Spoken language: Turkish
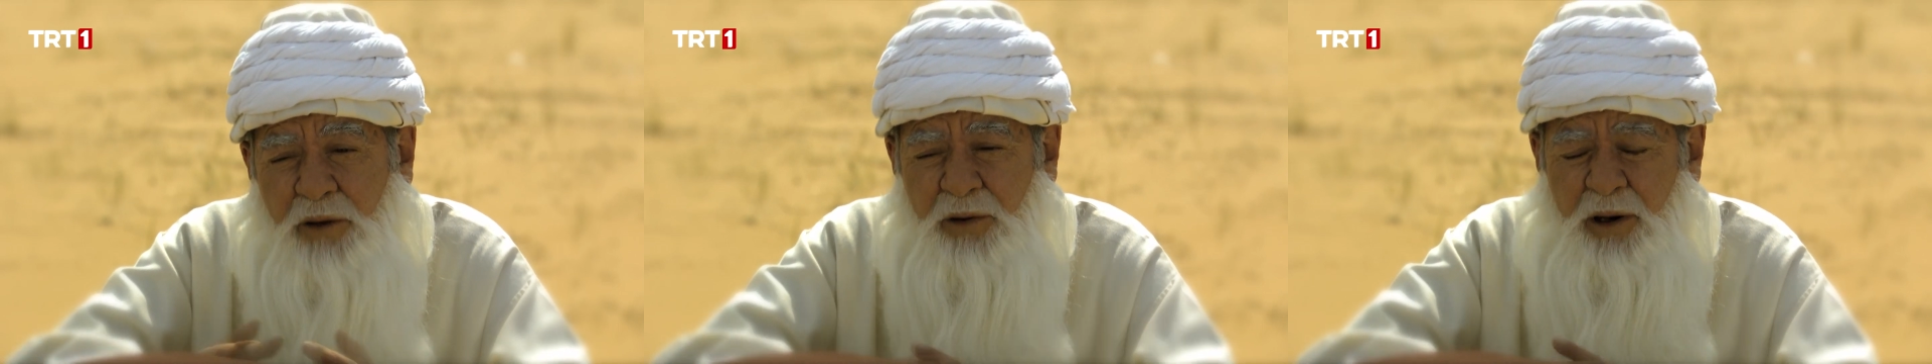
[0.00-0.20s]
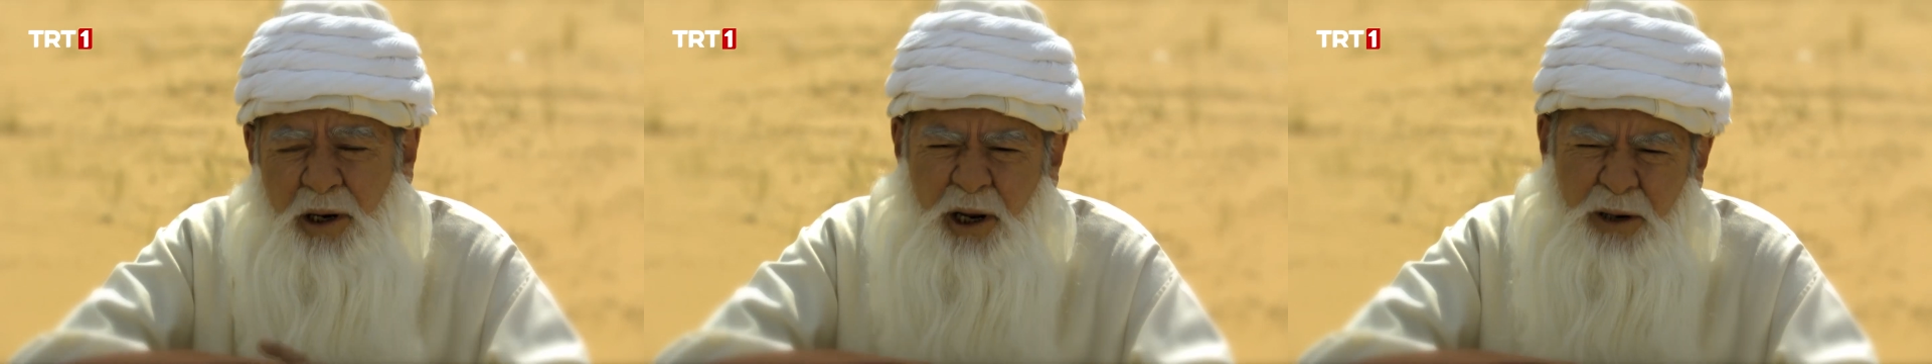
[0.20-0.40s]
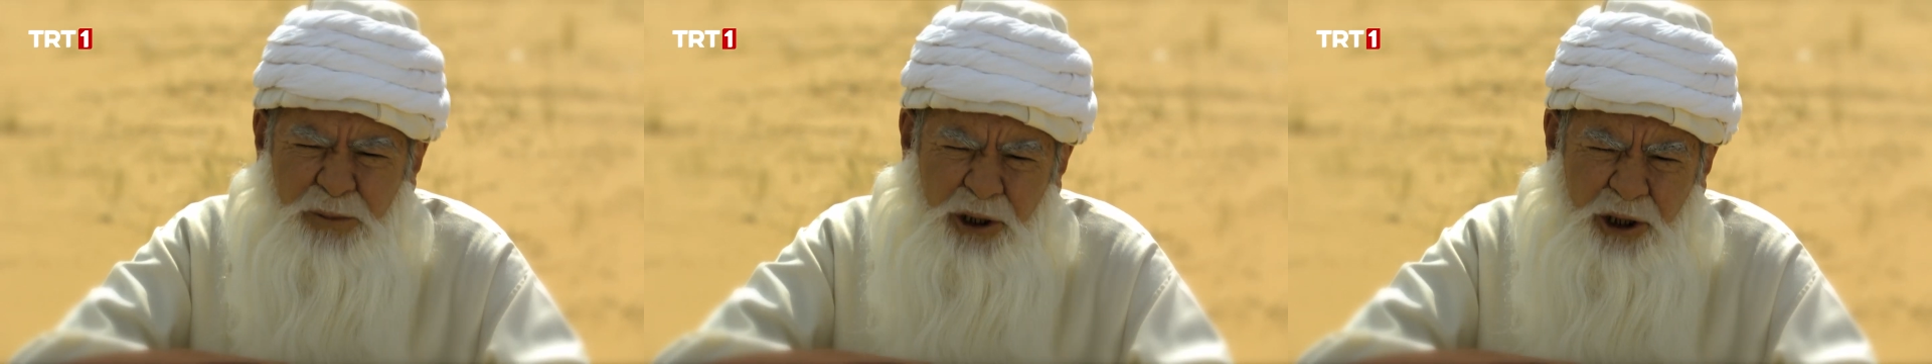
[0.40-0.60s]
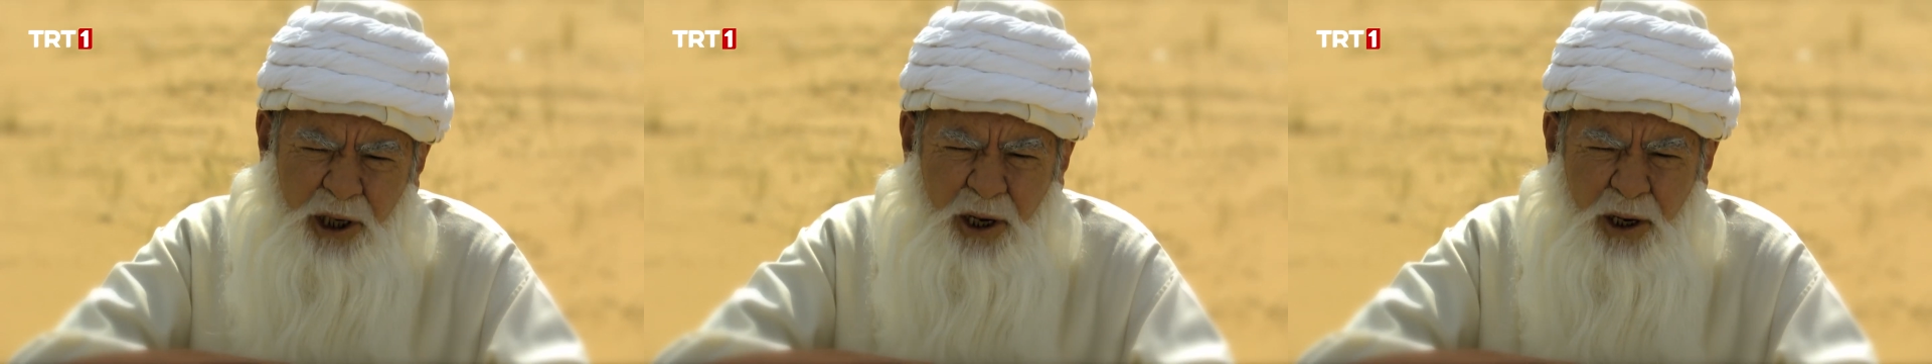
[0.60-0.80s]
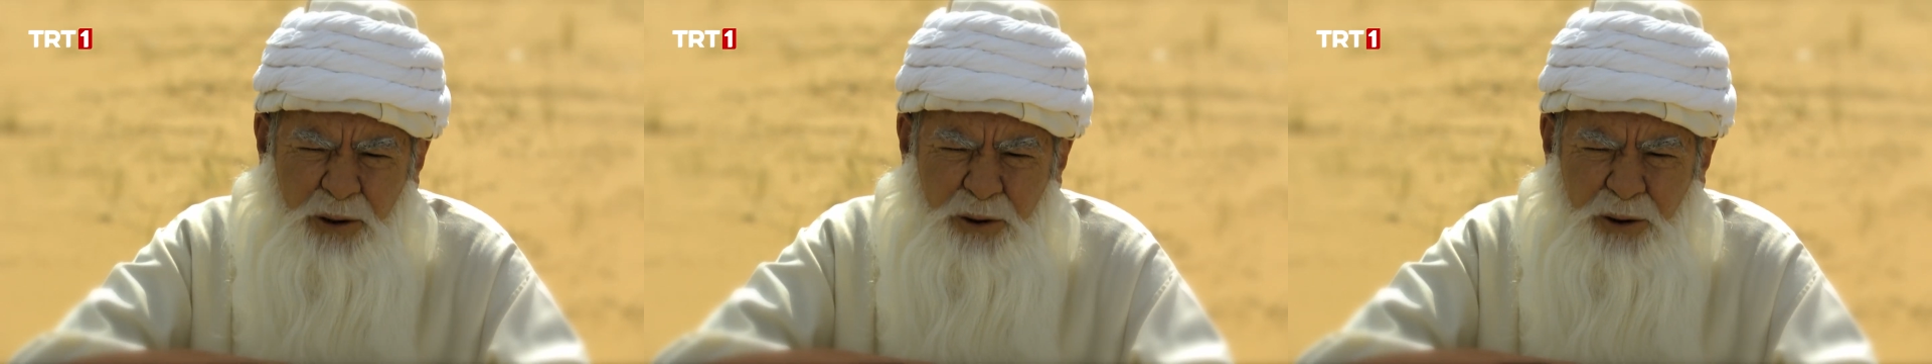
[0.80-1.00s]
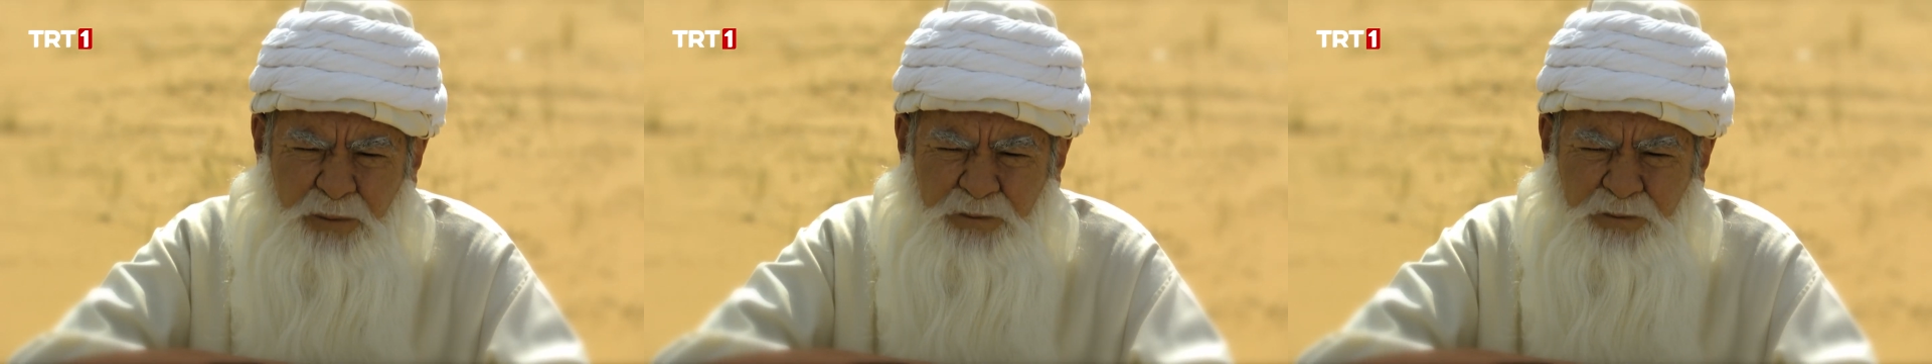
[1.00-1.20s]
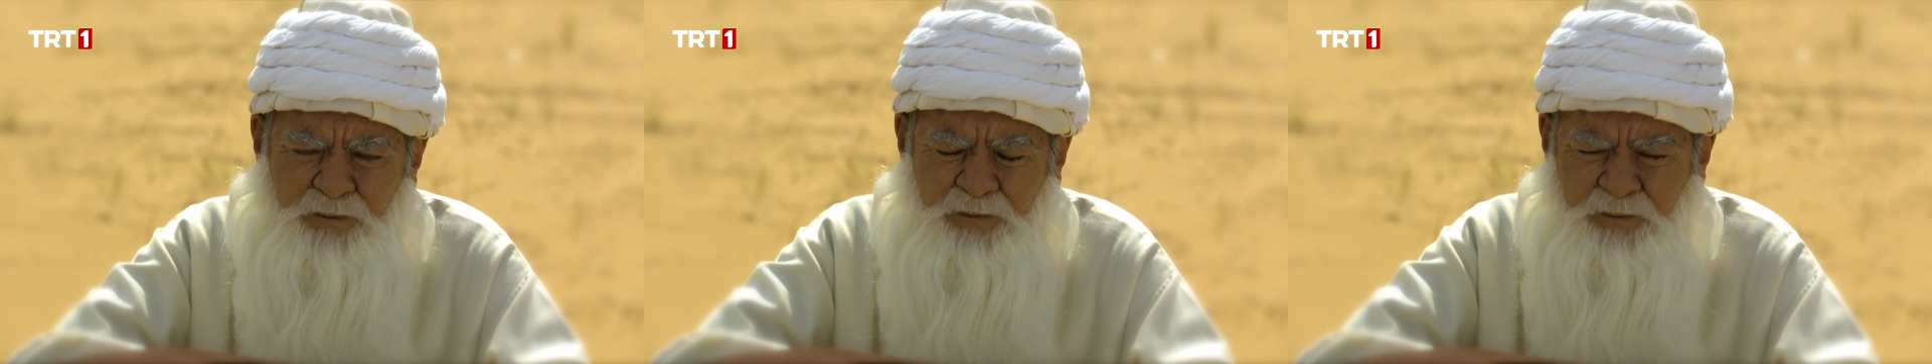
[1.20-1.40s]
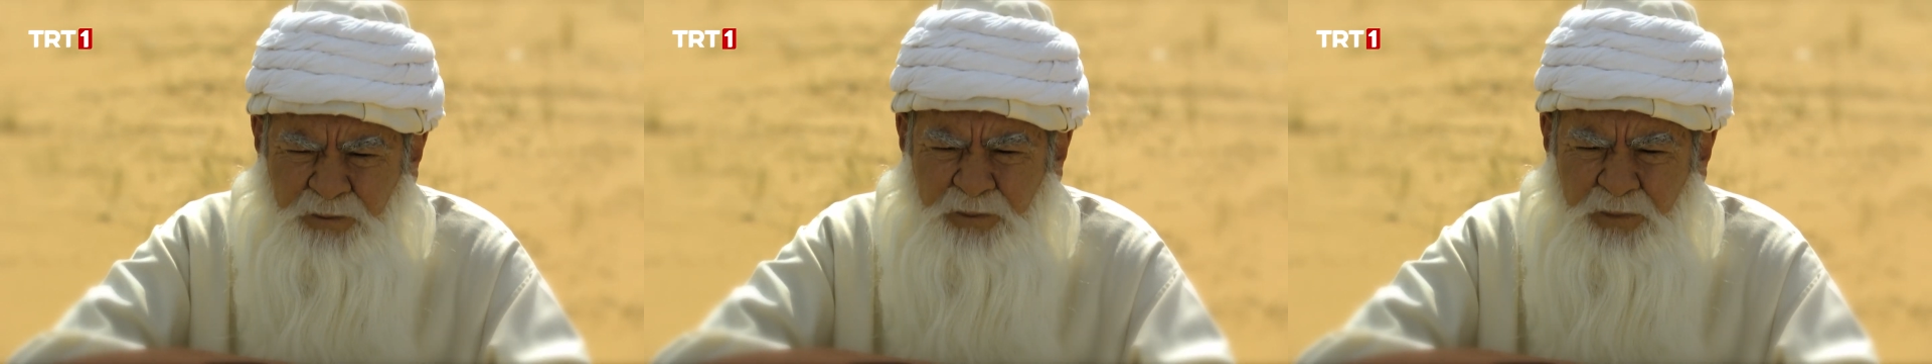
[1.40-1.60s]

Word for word: da fenamış yahu. Hı?